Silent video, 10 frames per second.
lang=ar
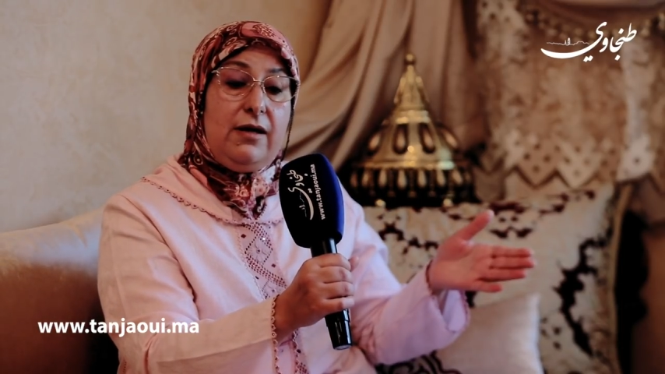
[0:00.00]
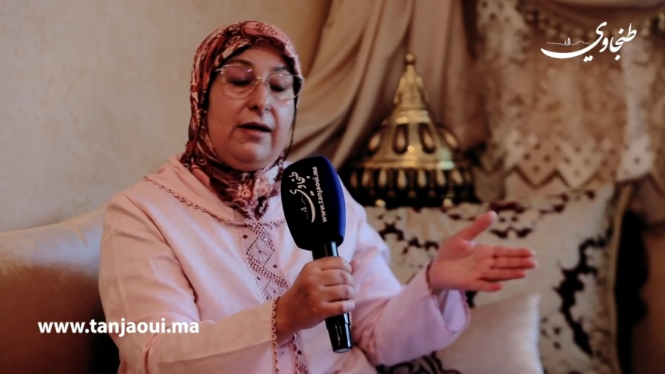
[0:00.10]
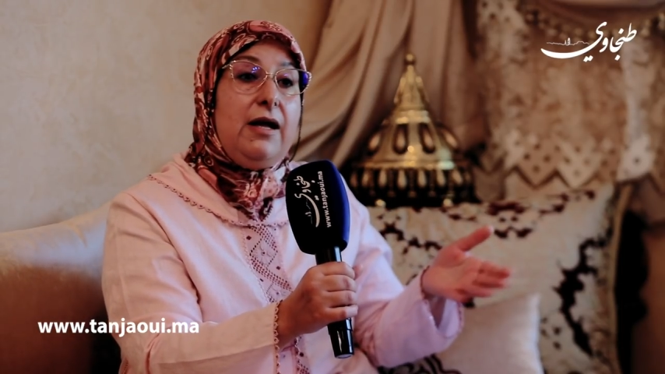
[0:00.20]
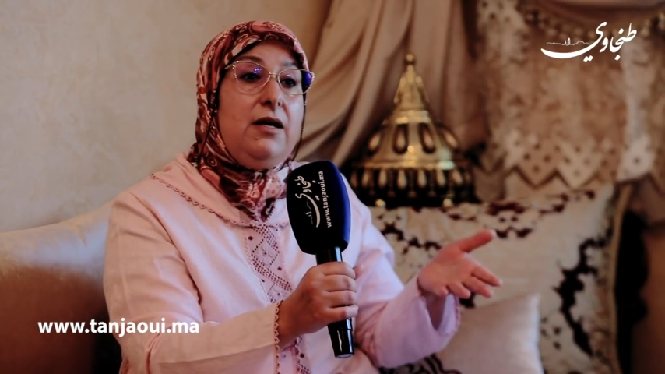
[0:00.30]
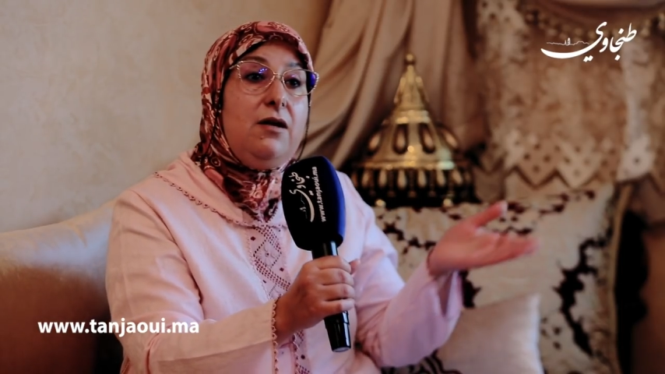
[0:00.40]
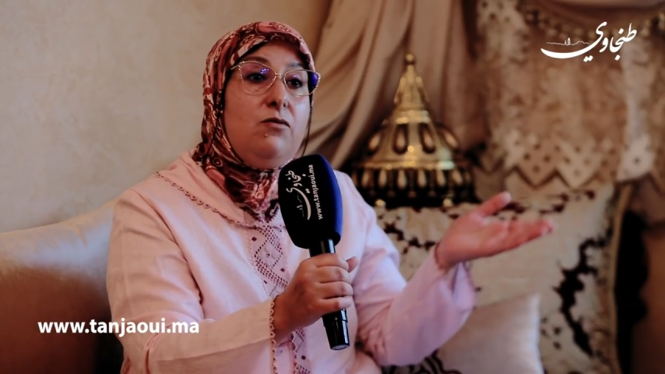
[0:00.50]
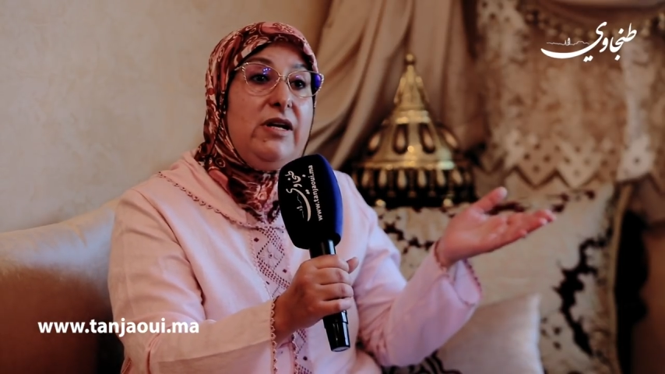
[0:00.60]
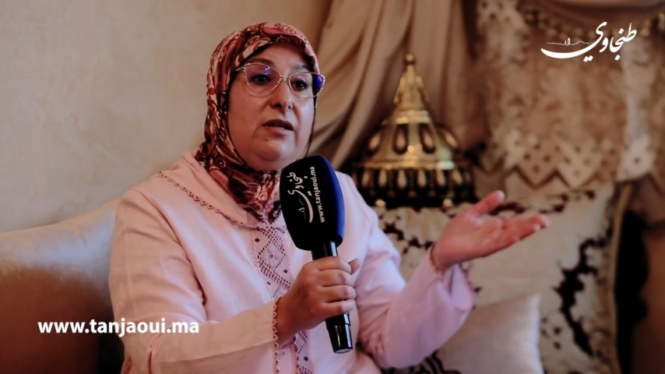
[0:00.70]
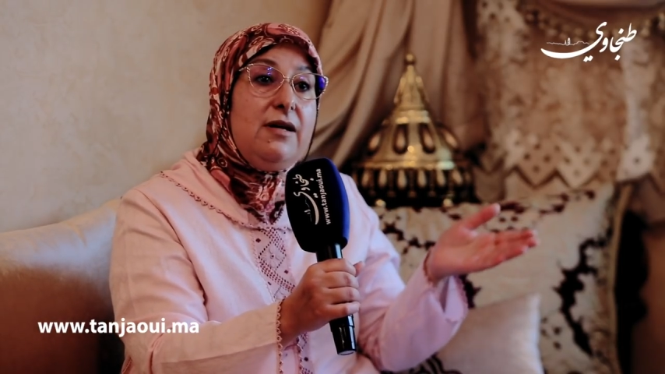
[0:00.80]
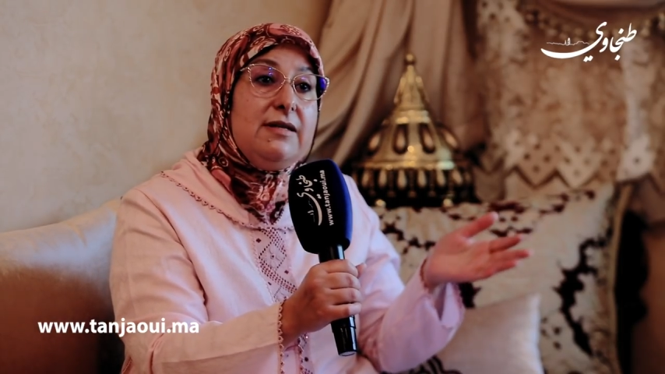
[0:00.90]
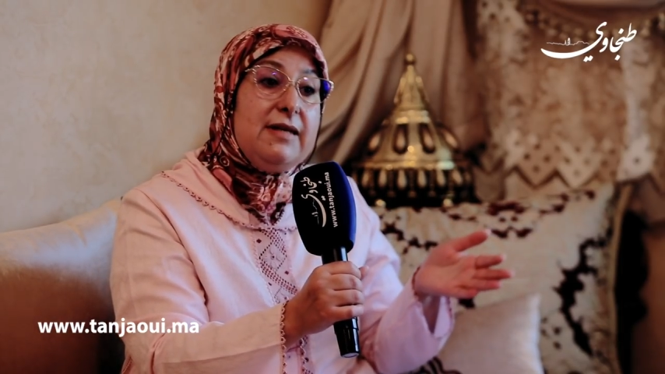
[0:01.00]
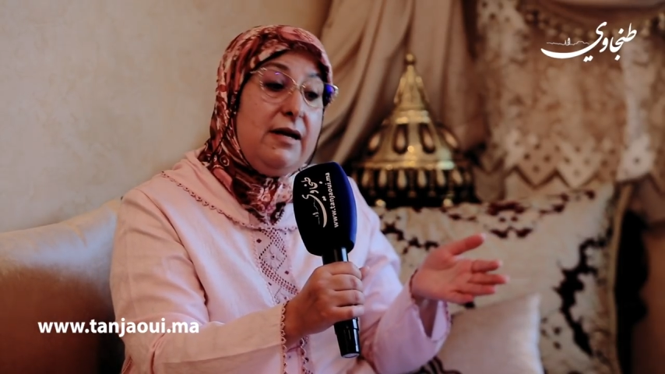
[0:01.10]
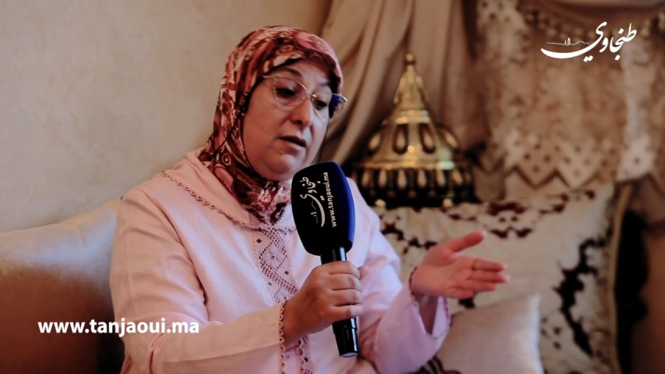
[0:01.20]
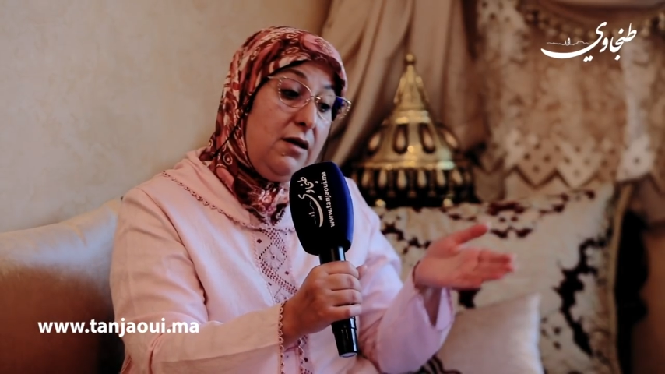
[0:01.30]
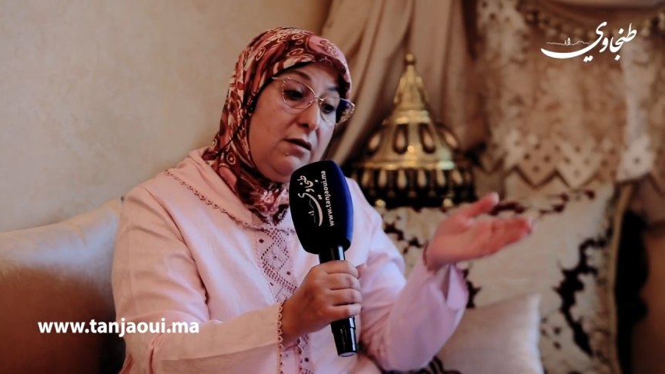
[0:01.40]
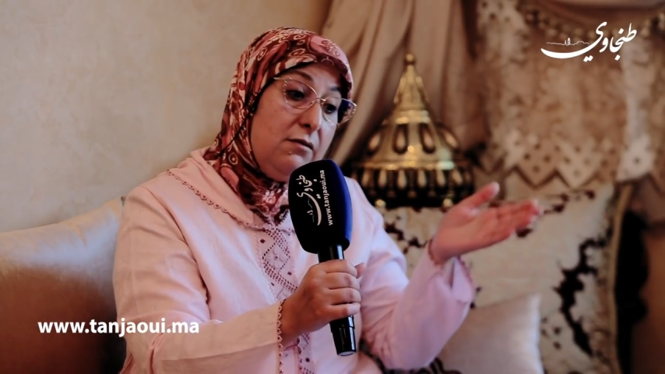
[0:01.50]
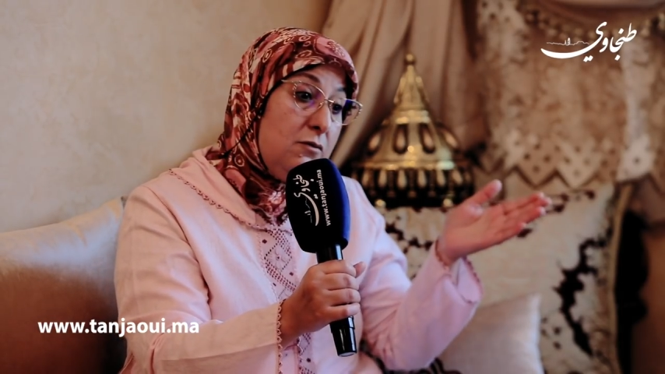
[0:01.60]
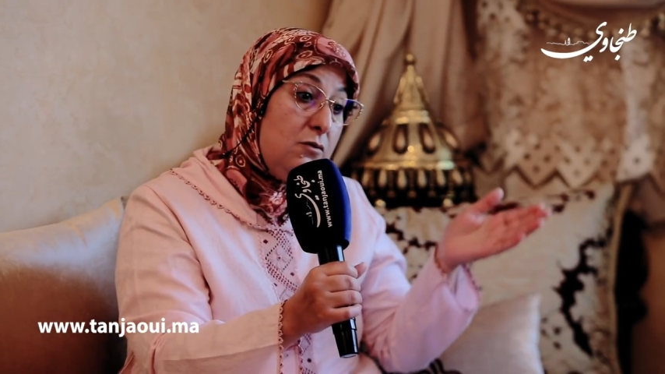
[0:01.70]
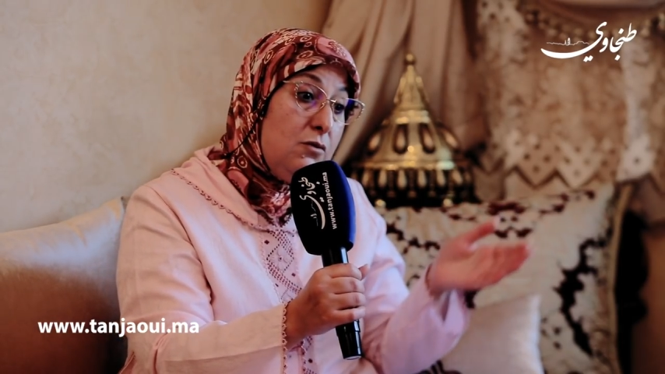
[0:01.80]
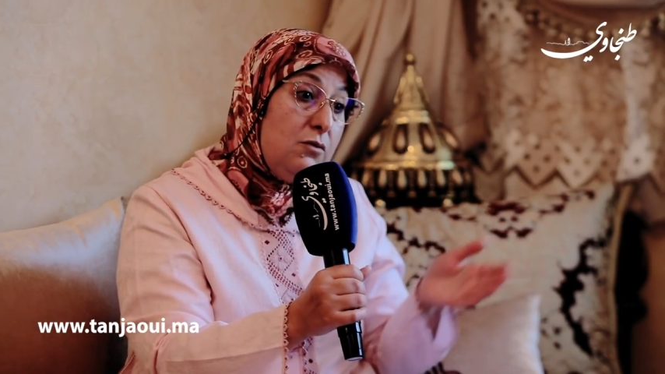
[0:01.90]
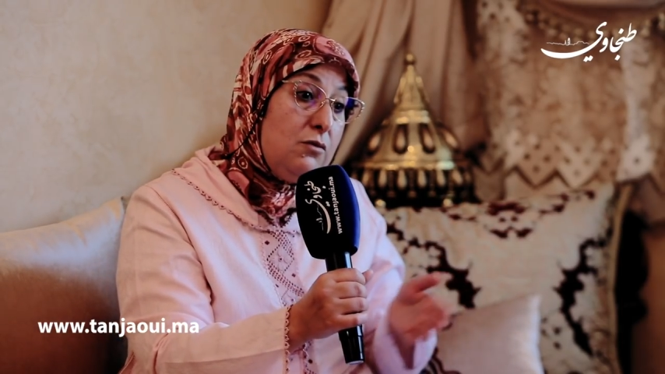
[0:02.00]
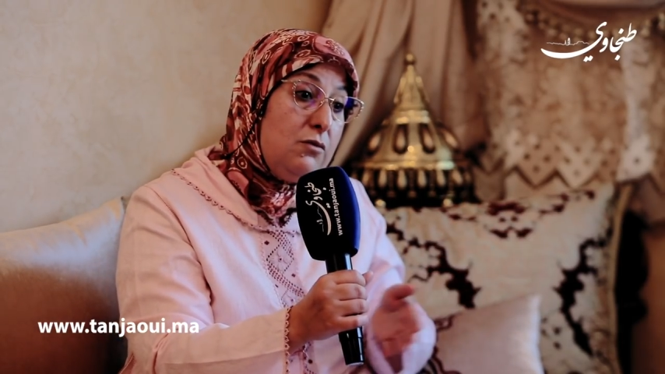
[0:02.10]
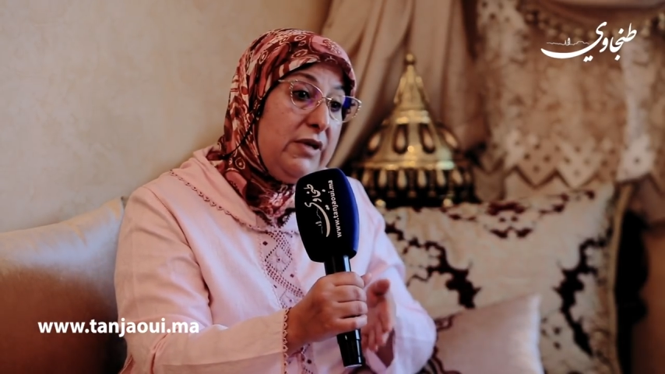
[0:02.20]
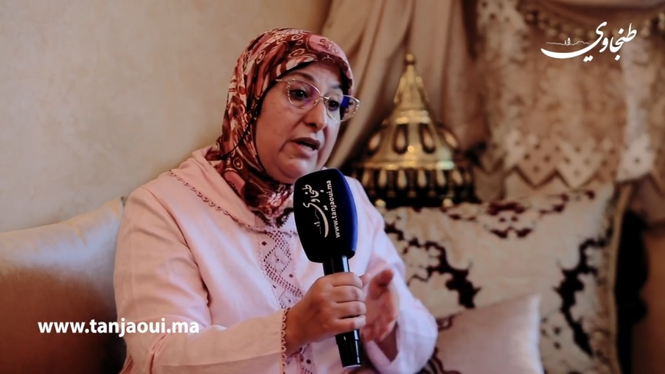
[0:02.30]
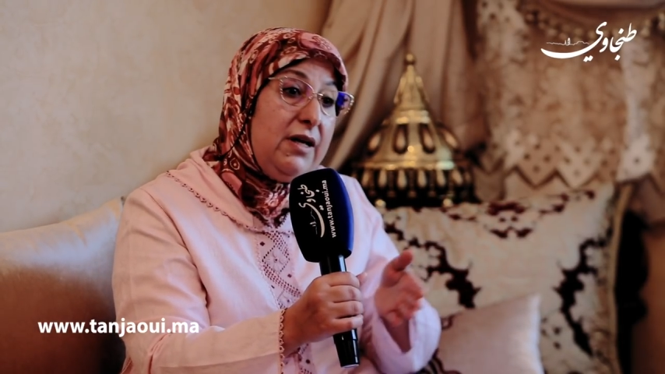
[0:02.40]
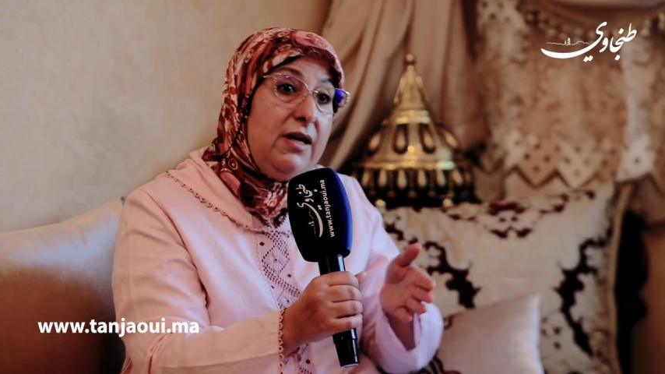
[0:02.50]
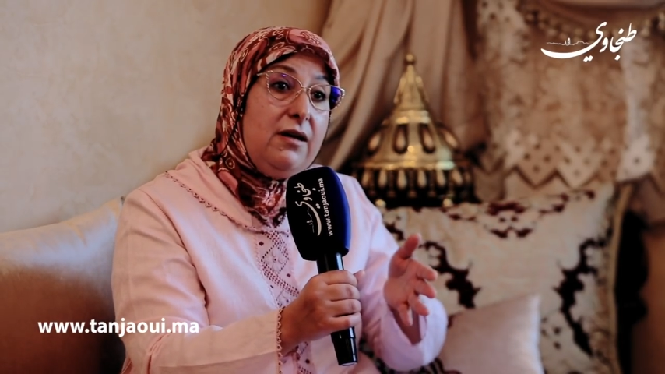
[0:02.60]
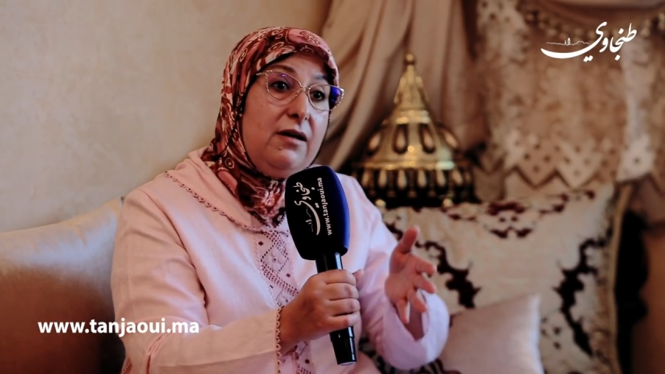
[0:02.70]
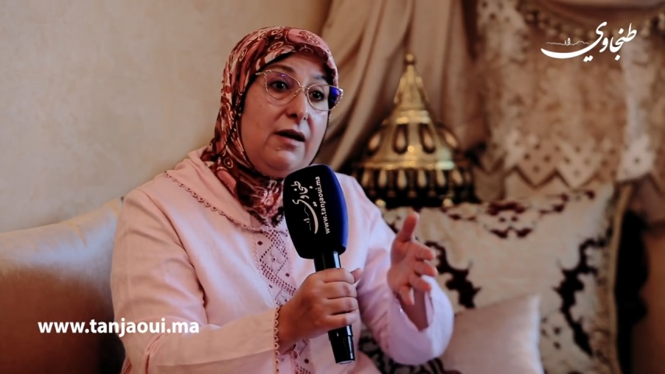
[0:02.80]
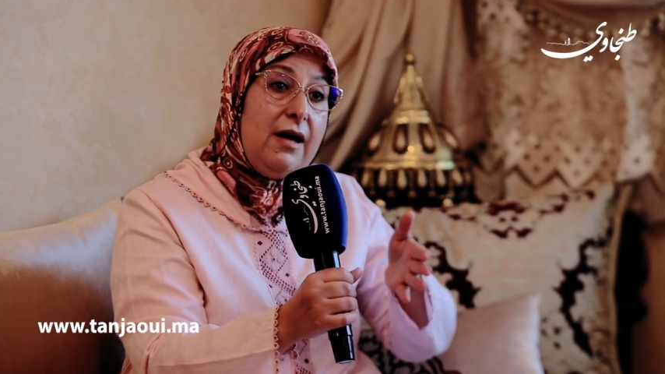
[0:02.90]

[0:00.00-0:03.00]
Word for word: قال لي الوالده نسيني ويعني